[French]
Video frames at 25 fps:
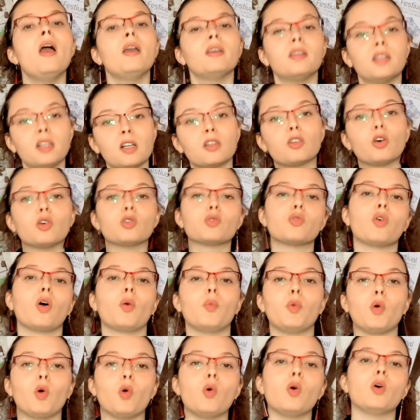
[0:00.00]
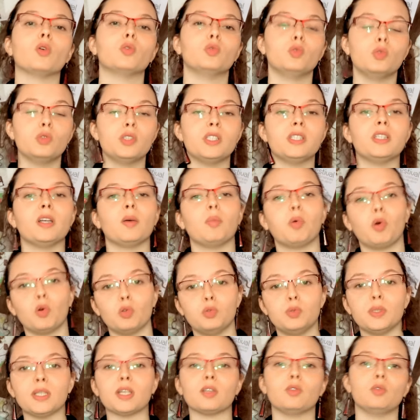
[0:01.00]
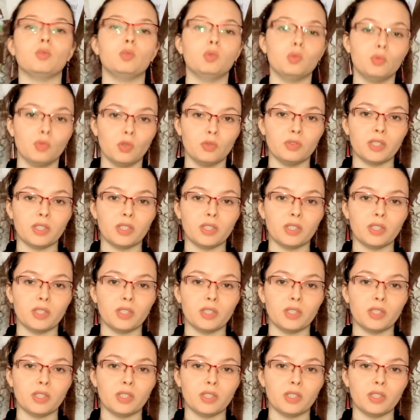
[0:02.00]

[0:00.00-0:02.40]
qu'ils transformeront en usine à produire de nouveaux